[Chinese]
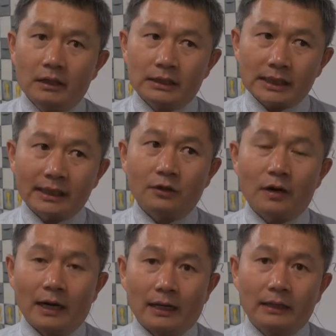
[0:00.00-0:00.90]
这样的
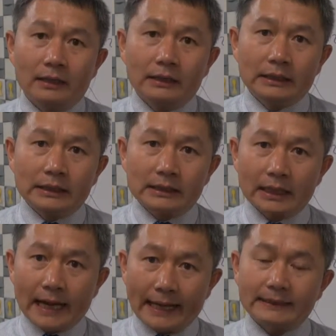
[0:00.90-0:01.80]
话，这个
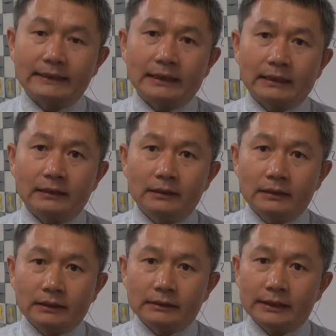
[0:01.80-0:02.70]
孩子呢，
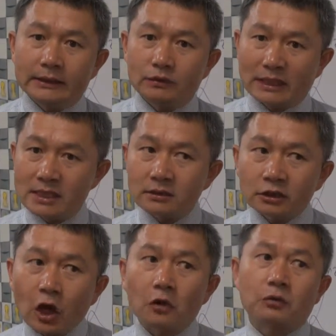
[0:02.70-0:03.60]
在以后人生的
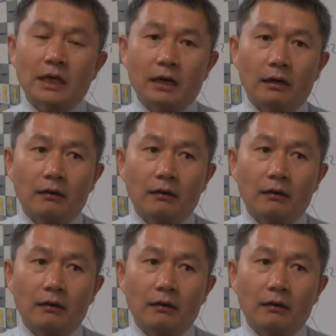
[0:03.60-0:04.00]
道路上，